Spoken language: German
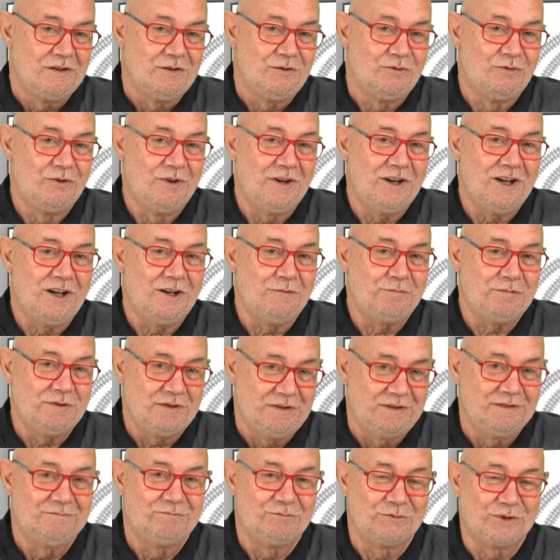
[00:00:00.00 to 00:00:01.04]
Urlaub
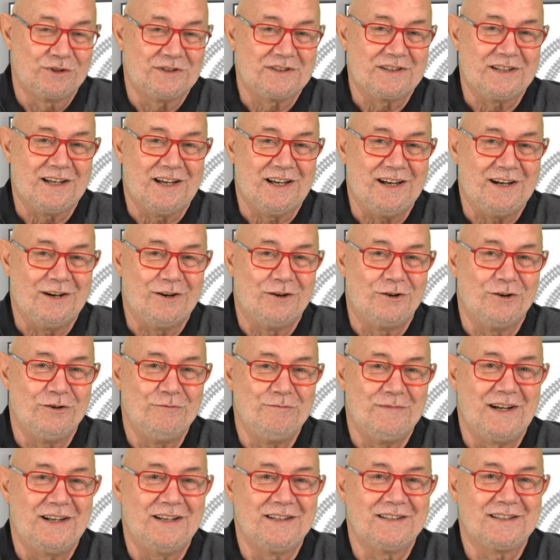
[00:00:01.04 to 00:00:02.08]
muss ja auch
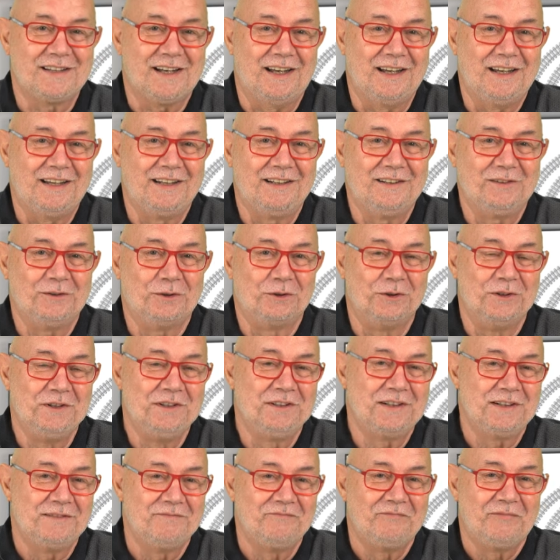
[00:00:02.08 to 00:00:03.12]
mal sein
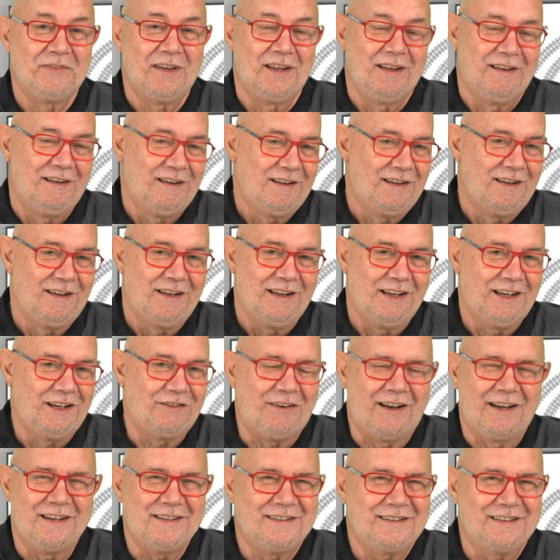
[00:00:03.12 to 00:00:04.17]
und ich
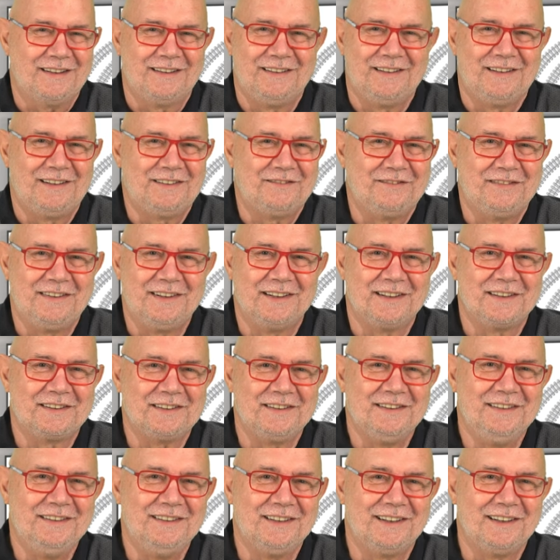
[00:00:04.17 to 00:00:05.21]
weiß ja nicht, wie es
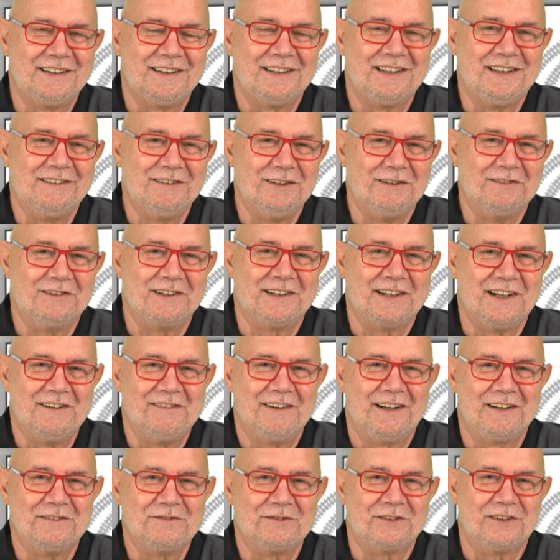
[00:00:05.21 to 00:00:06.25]
Ihnen geht, liebe
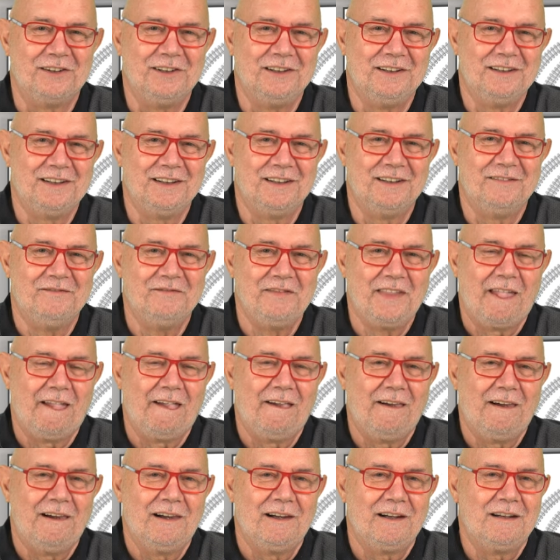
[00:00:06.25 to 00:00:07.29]
Modellbahnfreunde.
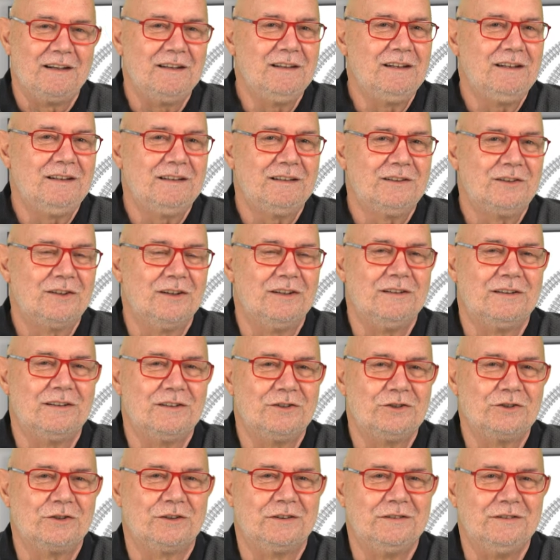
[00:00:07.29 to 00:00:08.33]
Ich
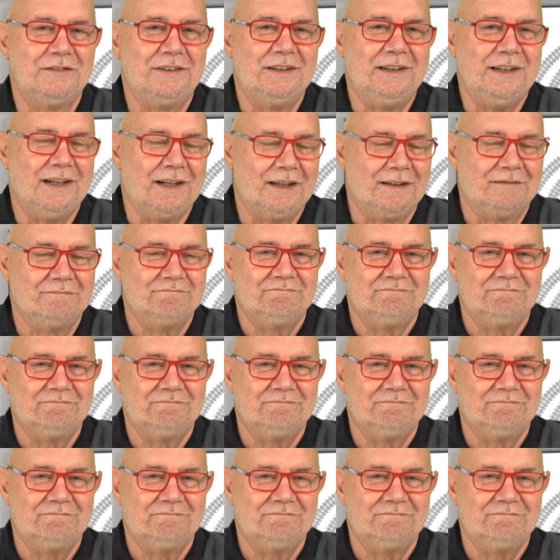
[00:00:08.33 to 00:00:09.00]
könnte schon wieder